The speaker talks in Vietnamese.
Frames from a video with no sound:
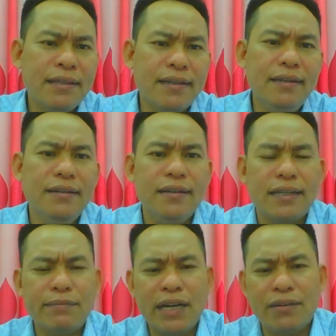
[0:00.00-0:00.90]
cứ
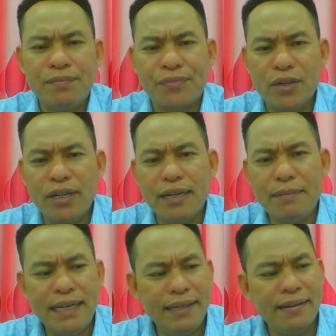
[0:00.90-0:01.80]
lừa cộng đồng nói là
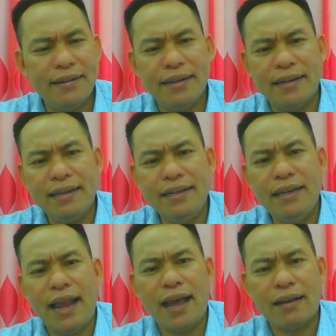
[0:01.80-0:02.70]
bây giờ là đi
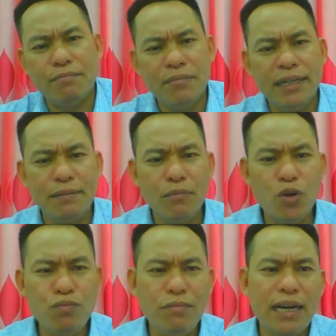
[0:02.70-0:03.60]
lạc
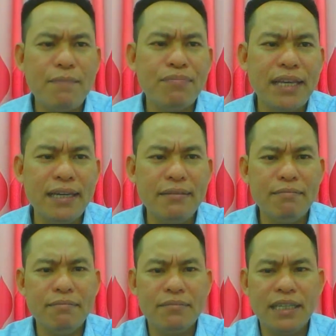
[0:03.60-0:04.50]
14 15 tiếng
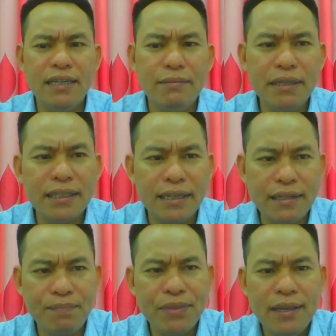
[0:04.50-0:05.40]
giờ mới
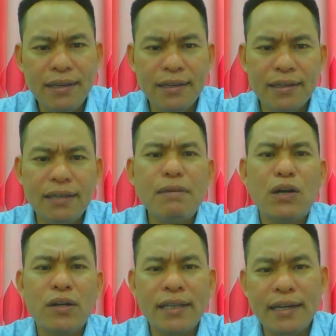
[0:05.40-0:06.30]
tới nhưng mà
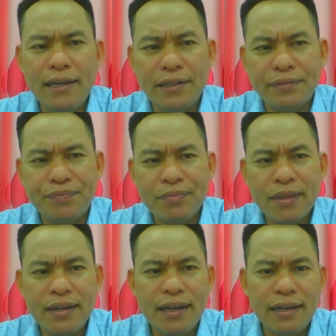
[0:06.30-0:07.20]
con thấy đi
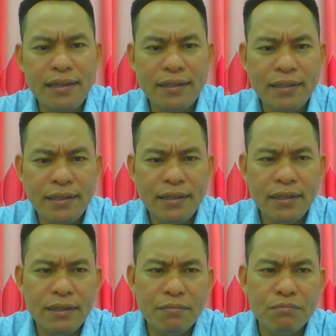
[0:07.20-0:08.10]
đấy
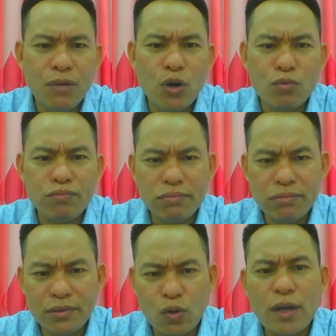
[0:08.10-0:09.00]
một
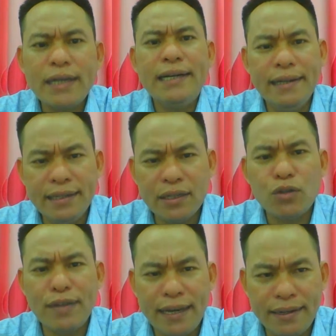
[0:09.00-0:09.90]
con người như con
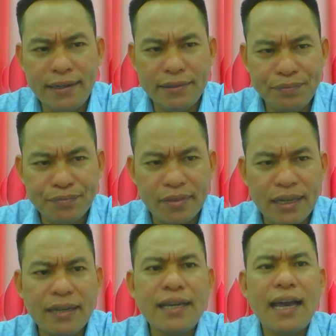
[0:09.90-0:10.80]
ven đó
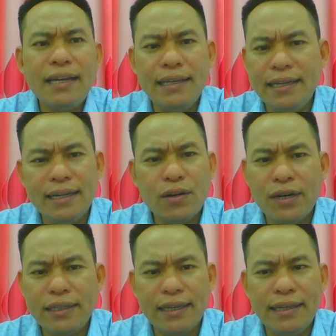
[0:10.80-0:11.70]
những cái gì nó
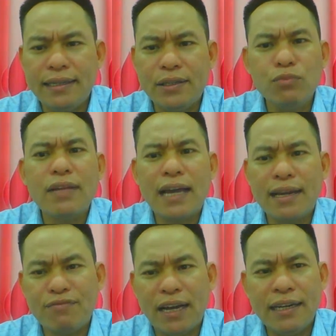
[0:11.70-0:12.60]
nói thì chúng ta
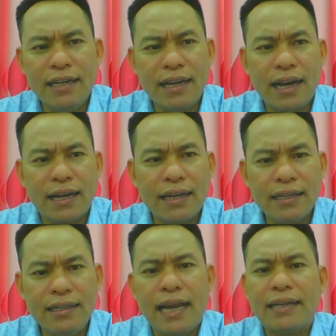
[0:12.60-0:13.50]
phải là cả
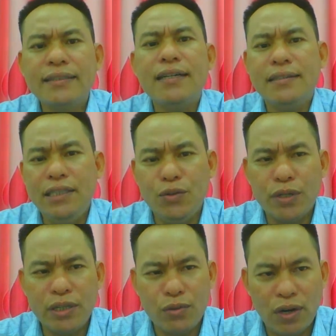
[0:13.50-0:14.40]
như đặt rất nhiều
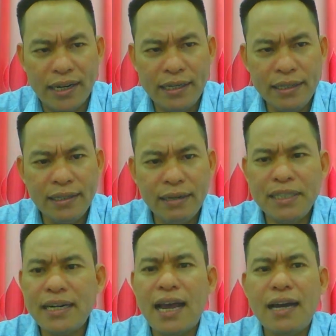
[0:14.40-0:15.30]
cái dấu hỏi nó mới
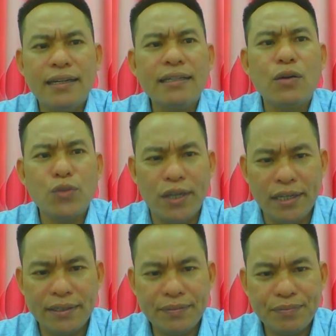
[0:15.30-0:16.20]
ra được cái câu
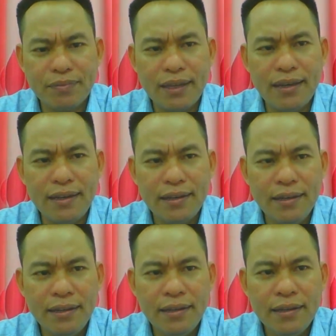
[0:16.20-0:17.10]
chuyện đó
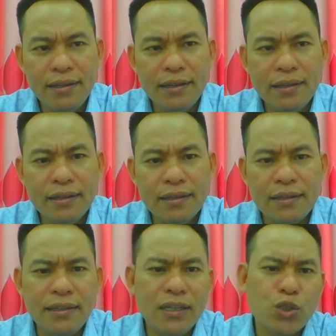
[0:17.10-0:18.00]

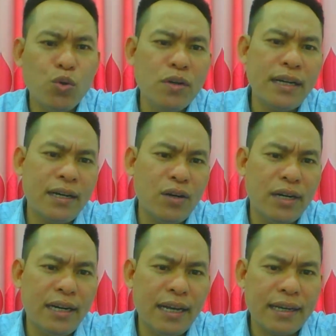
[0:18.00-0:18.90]
giờ xuống đó
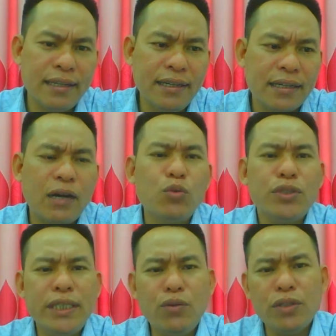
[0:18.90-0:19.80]
gọi là cái như là cầu
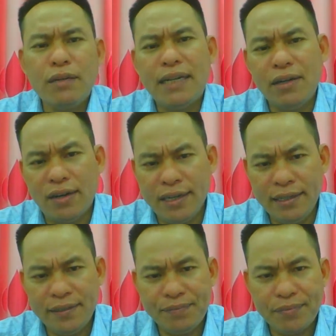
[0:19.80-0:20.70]
siêu cho bà
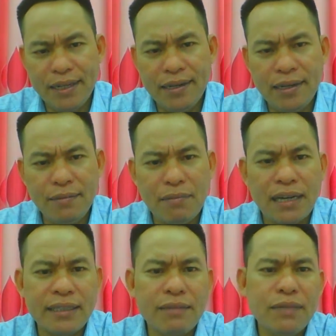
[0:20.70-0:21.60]
nội đó.
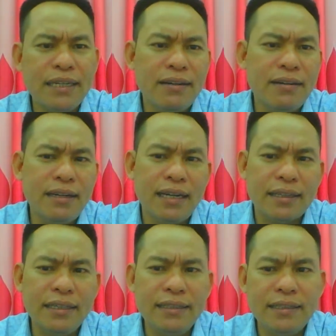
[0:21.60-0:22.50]
mà trong khi đó là
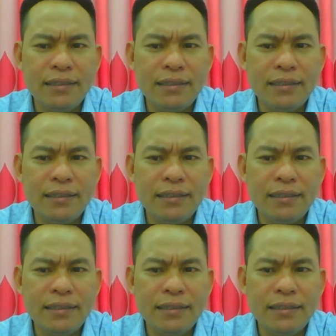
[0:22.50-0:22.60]
từ